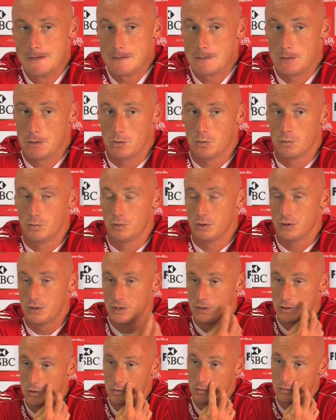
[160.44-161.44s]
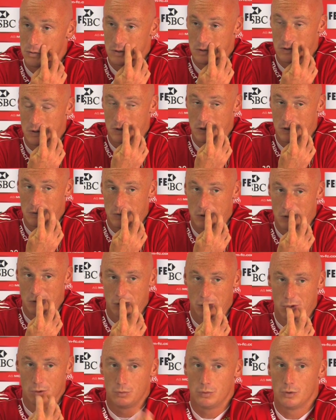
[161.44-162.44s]
en compétition parce que j'avais pas
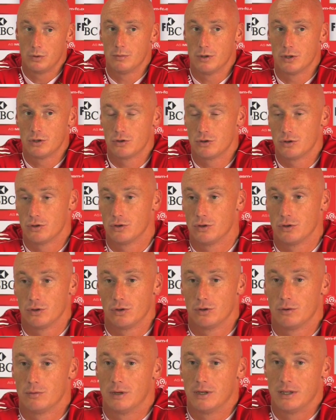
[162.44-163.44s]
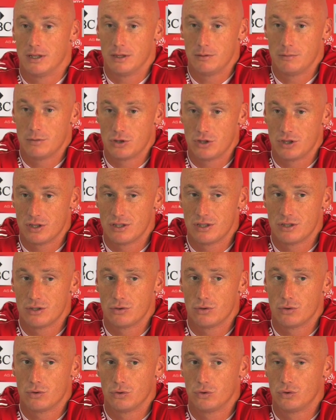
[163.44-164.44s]
joué depuis le match, euh, bah, le dernier match de la
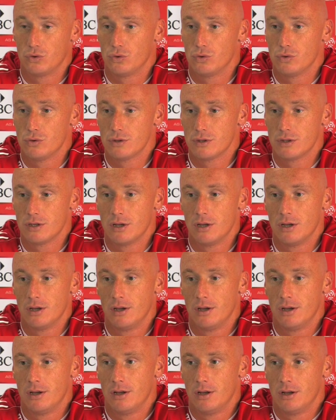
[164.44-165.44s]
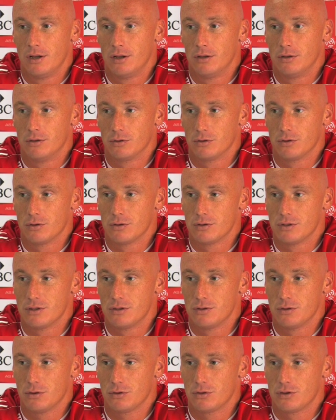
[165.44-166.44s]
saison contre Toulouse. Donc euh, c'est
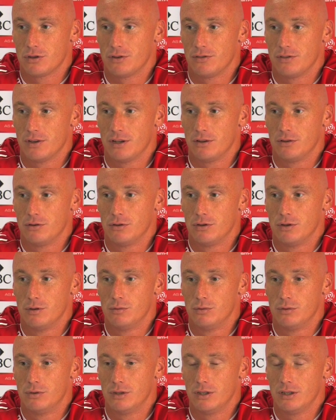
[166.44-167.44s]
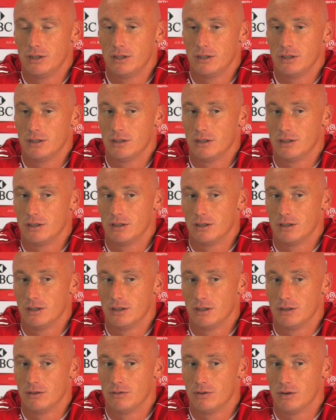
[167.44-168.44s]
sûr que j'avais hâte de débuter
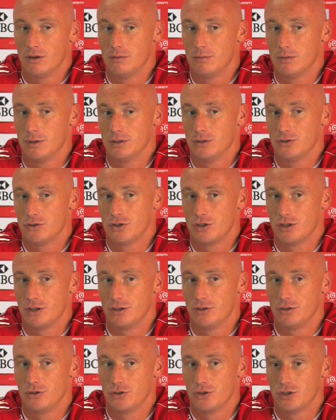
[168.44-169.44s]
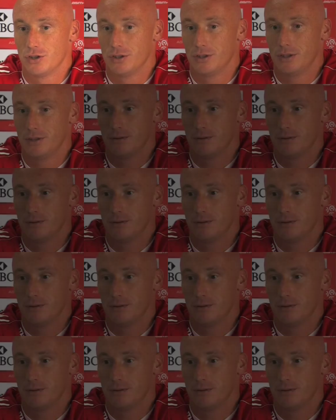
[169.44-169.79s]
et voilà, maintenant j'ai hâte d'enchaîner.